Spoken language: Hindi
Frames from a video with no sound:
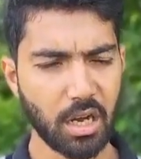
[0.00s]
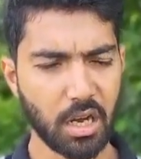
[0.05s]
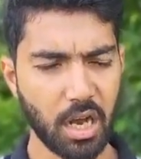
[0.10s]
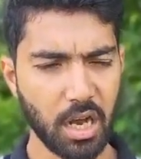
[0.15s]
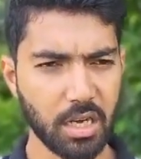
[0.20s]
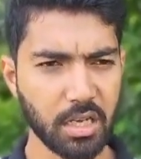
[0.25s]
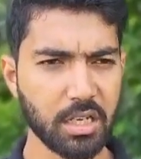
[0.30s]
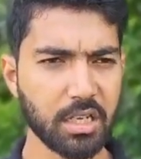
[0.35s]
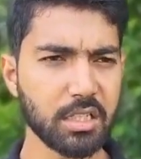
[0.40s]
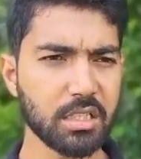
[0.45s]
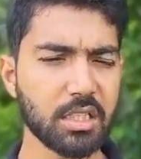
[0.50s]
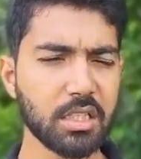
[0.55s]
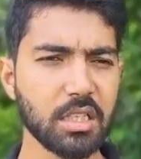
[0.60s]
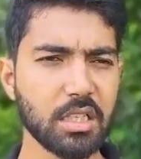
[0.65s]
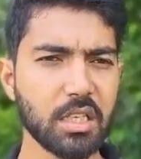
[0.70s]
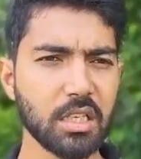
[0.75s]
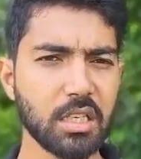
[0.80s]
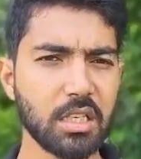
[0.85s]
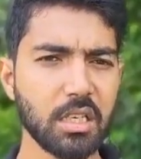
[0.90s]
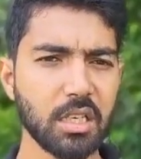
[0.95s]
हर किसी
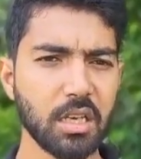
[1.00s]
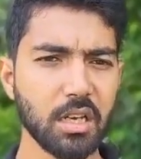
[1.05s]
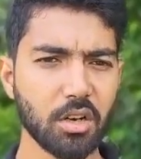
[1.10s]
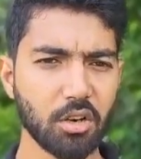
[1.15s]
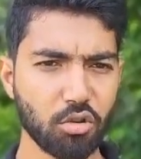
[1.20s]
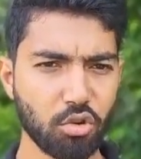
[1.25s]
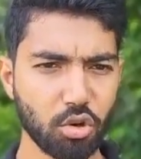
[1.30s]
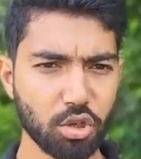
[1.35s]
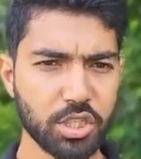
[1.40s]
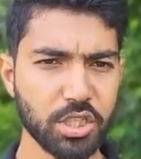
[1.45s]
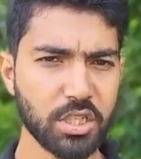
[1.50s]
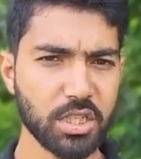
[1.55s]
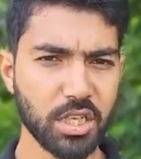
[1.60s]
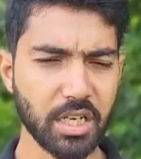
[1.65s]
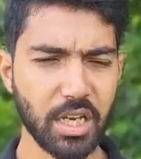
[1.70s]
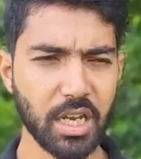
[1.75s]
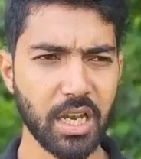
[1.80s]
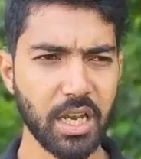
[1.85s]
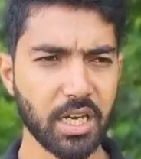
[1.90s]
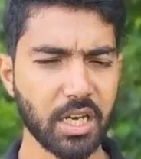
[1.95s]
की कोशिश
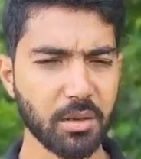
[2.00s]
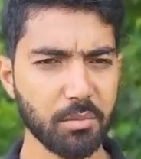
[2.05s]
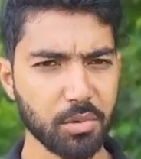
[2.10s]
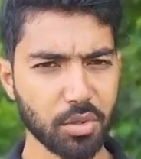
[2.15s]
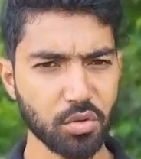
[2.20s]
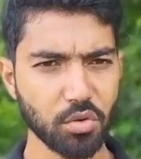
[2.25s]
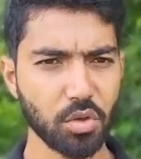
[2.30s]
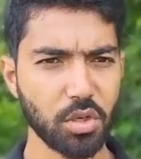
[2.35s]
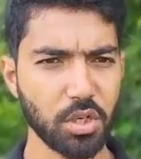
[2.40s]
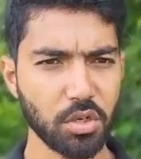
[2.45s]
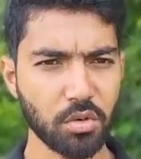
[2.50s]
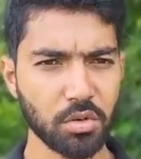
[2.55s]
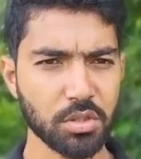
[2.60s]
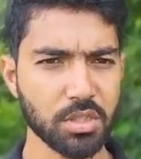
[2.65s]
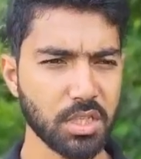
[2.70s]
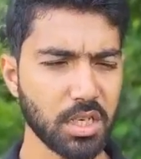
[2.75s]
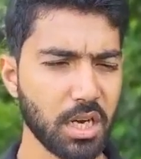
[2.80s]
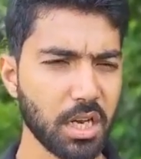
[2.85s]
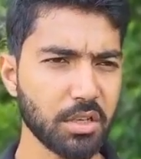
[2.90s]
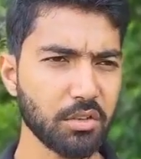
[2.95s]
ये है कि बसोली को
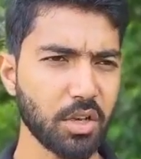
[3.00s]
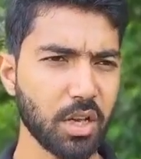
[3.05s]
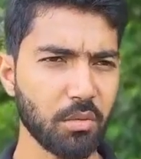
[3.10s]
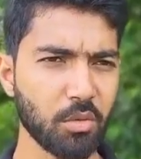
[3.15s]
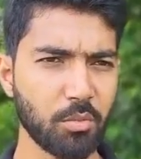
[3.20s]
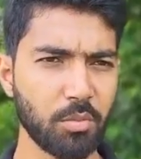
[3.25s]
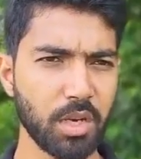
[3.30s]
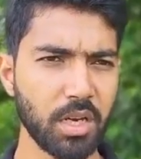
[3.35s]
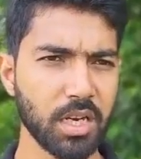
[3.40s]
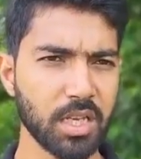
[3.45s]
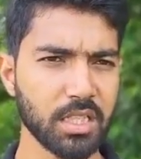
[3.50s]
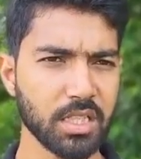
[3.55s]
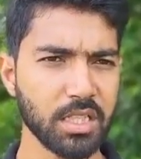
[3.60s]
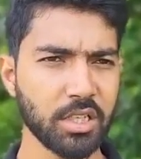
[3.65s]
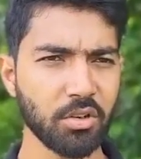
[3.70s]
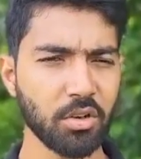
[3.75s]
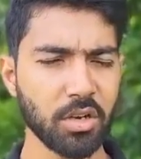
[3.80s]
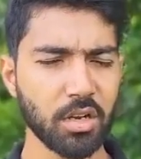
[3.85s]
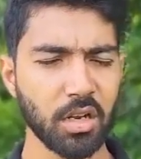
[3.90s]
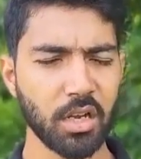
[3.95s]
ज़िला जो है वो मिलना
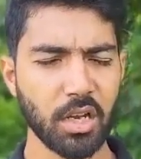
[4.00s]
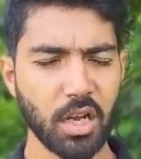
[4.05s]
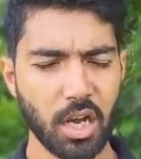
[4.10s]
चाहिए और